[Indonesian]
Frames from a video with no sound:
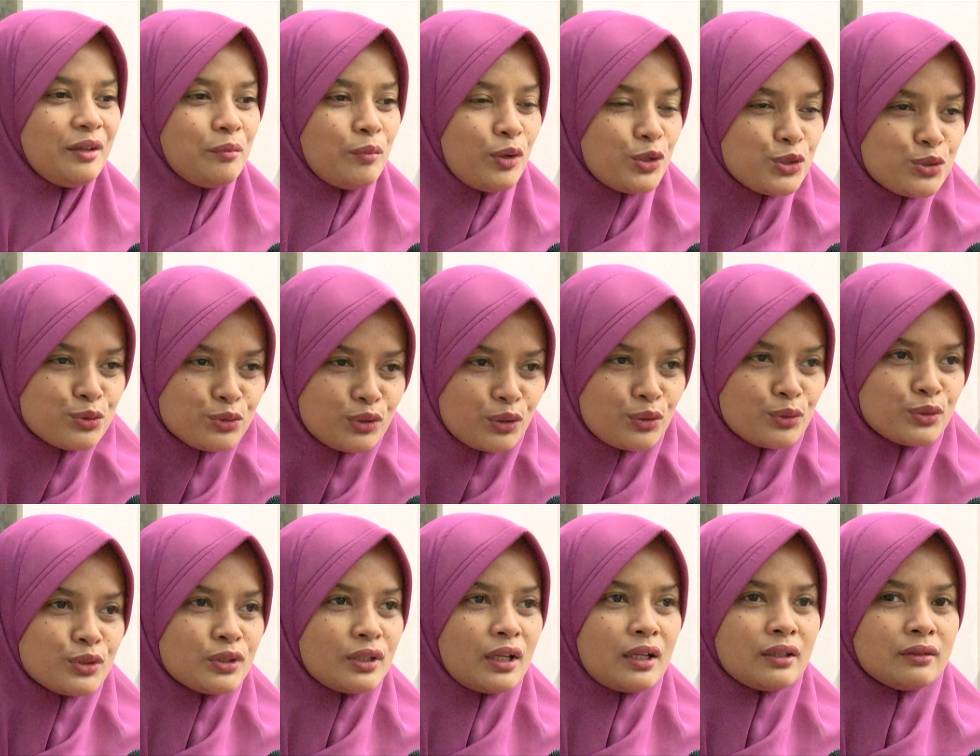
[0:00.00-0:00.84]
maju
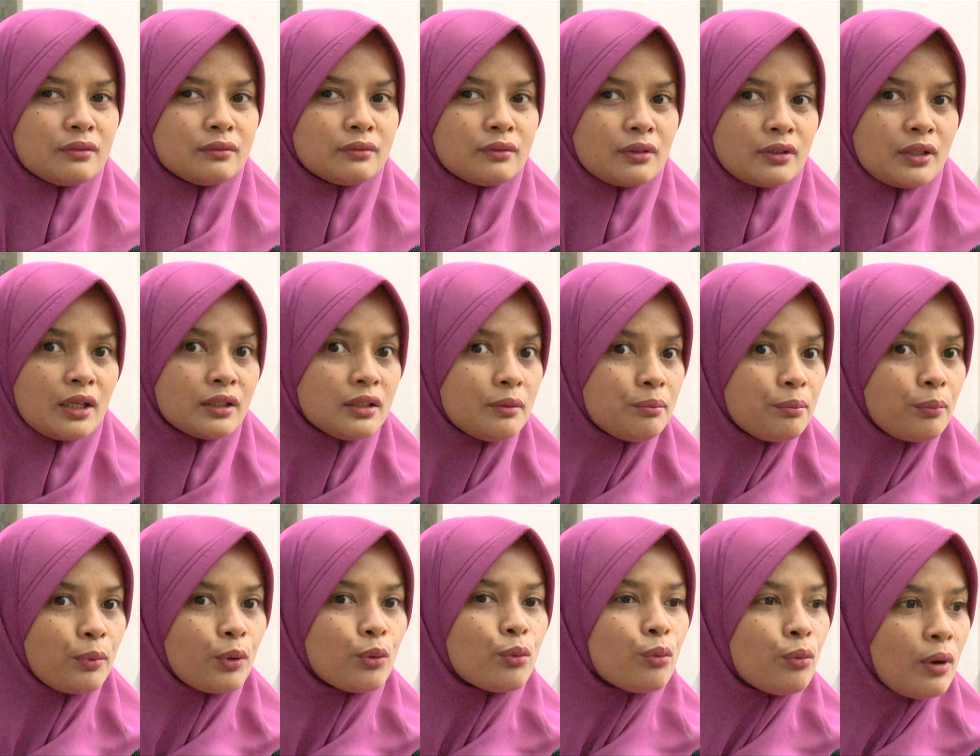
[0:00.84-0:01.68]
terus dan ternyata
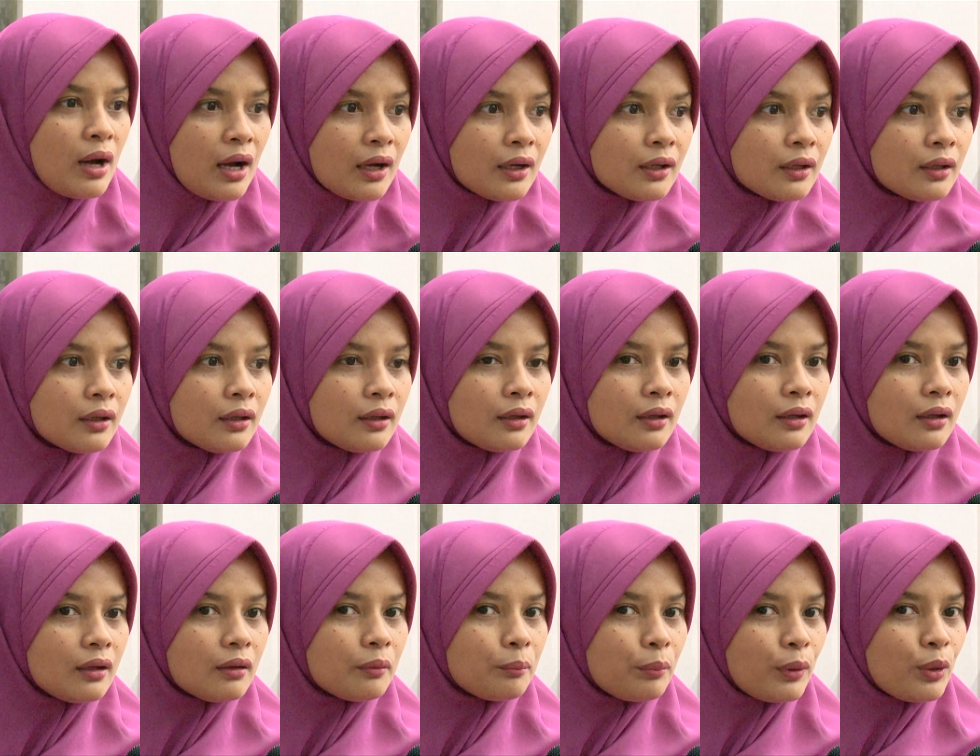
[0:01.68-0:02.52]
peluang
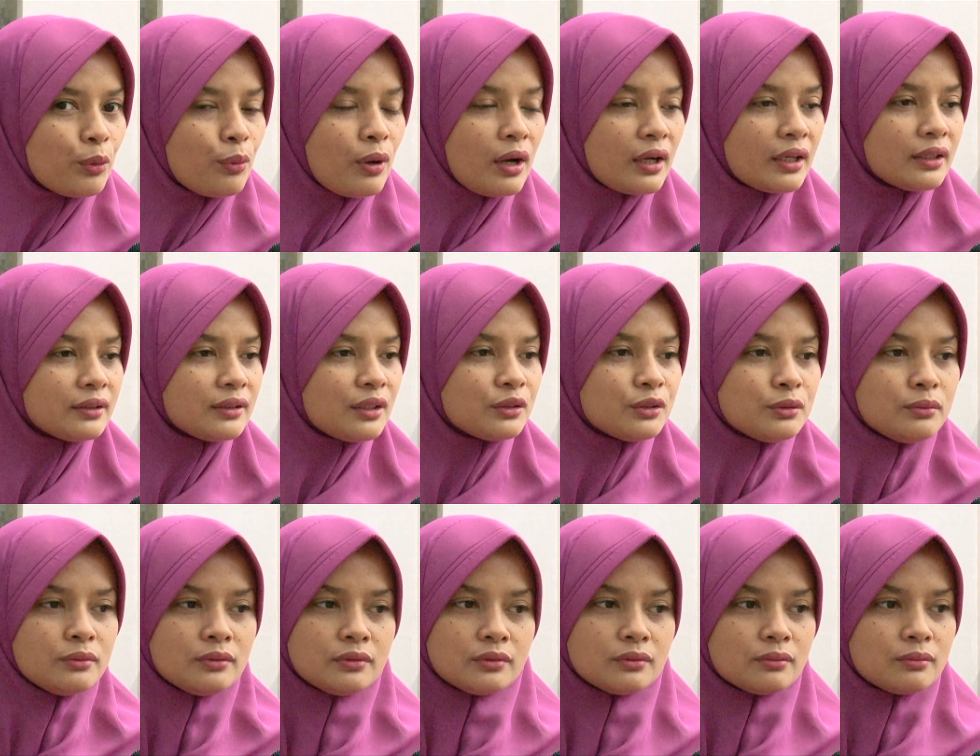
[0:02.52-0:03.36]
peluang kita
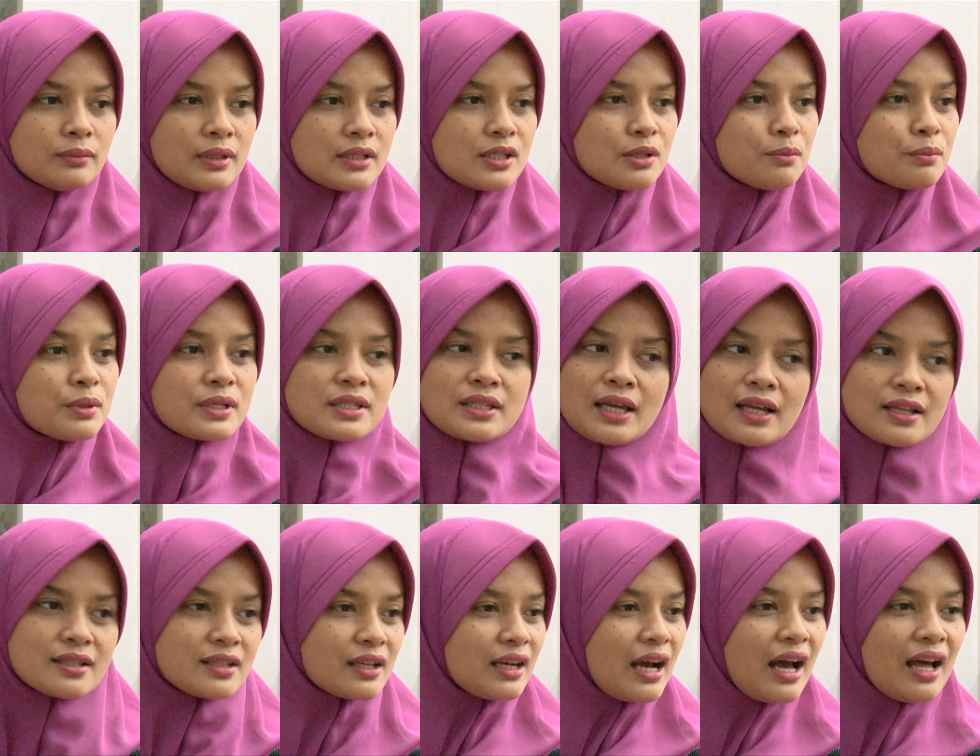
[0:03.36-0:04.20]
tuh masih
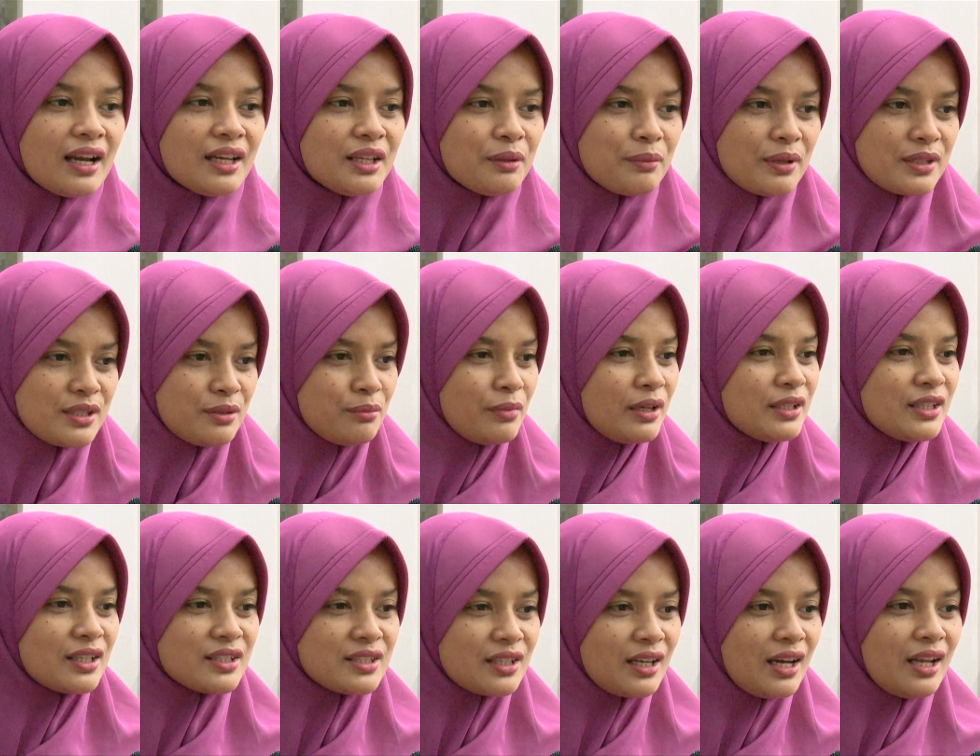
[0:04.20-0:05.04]
besar sekali masih
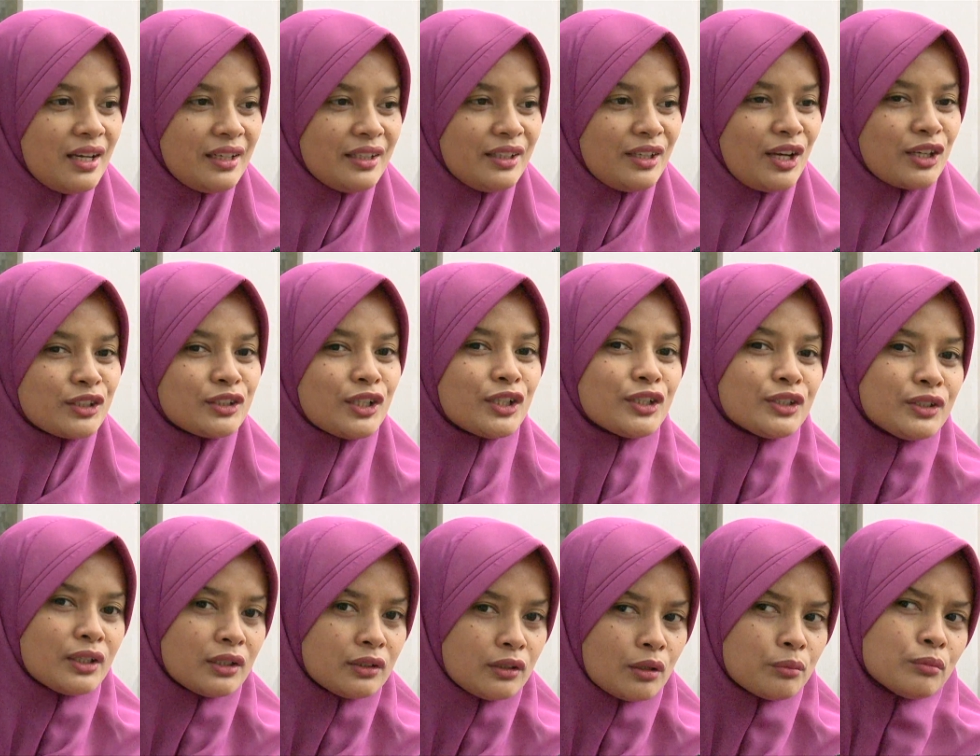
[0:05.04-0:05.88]
banyak sekali yang
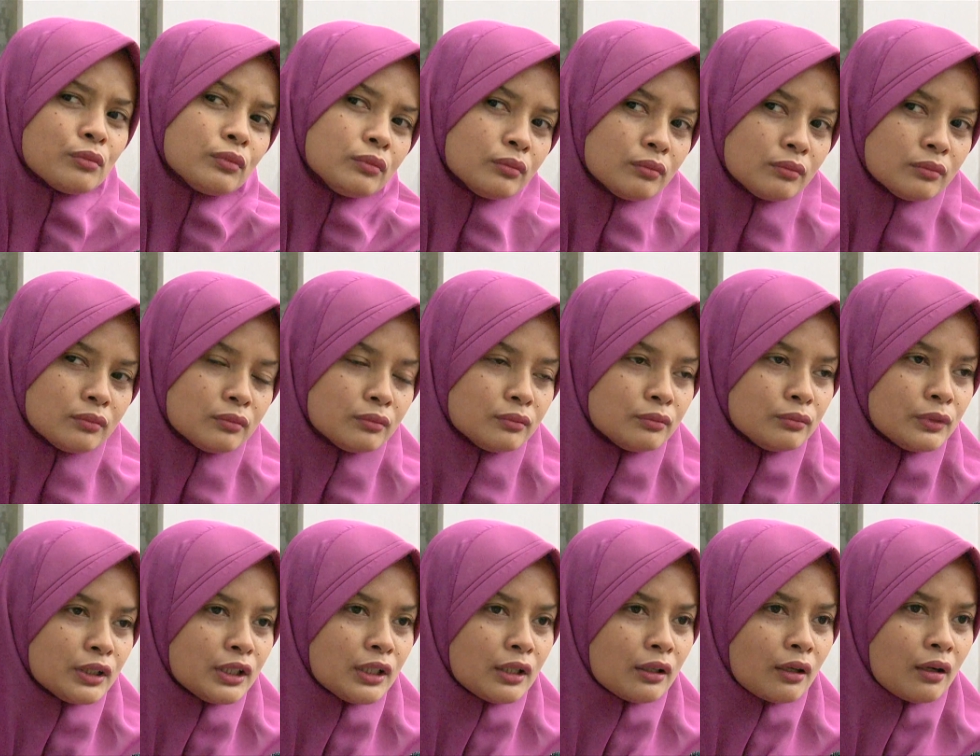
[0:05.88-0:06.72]
tadinya kita
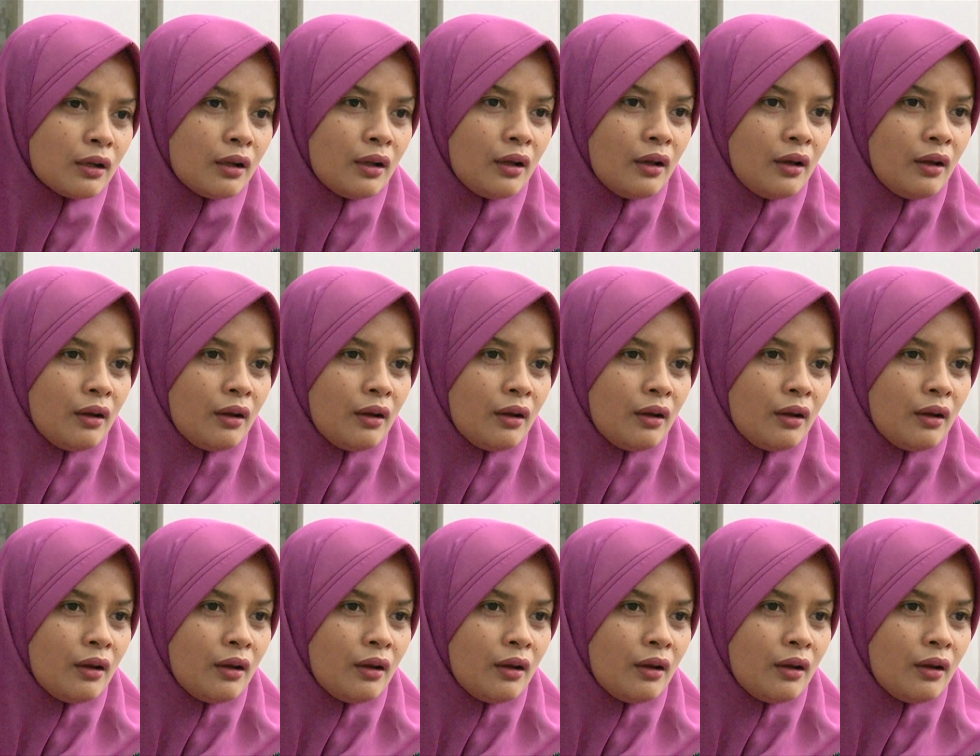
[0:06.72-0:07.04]
mikir